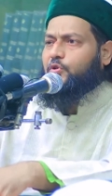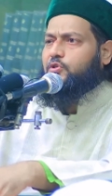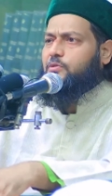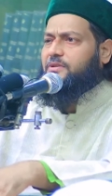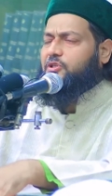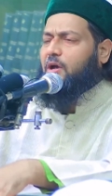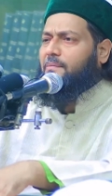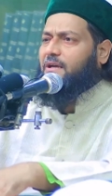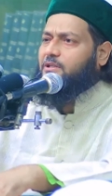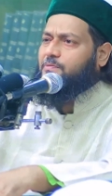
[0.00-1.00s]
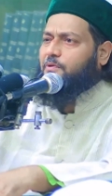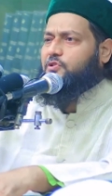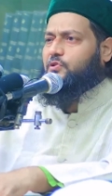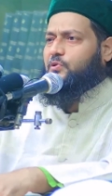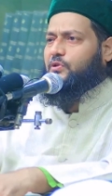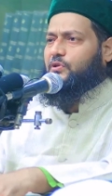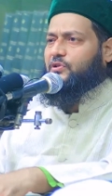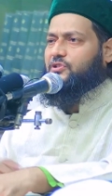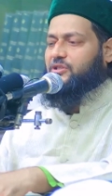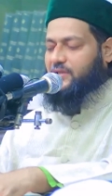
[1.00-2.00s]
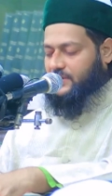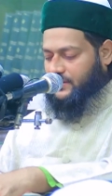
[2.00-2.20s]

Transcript: দুটো বিষয় আমাকে স্পষ্ট করতে হচ্ছে